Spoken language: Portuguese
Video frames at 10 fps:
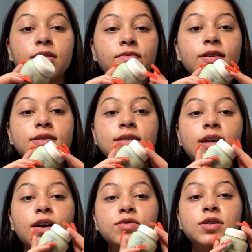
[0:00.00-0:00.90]

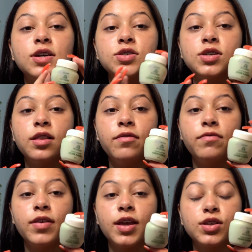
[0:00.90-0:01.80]
facial de argila
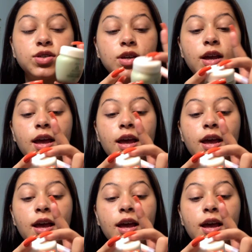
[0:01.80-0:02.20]
verde,